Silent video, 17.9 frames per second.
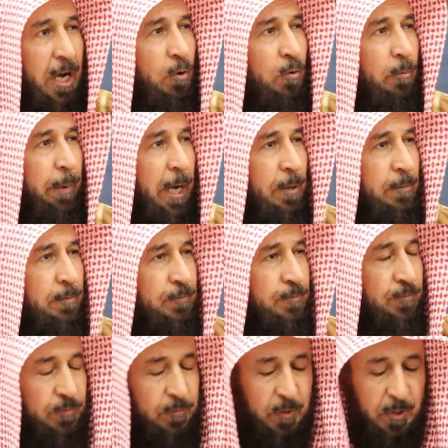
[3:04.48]
قومه
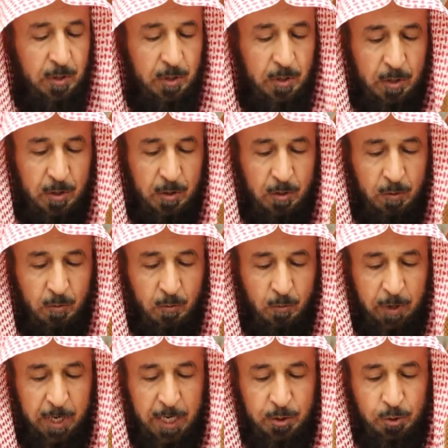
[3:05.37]

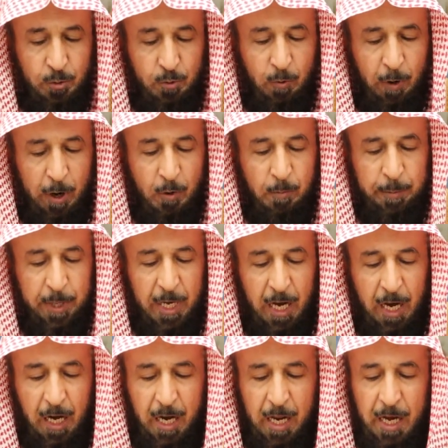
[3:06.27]
ويدعوهم
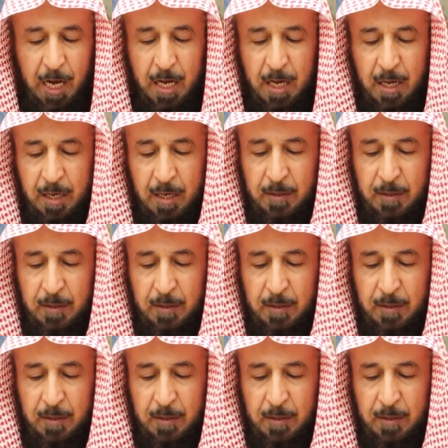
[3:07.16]
الى الله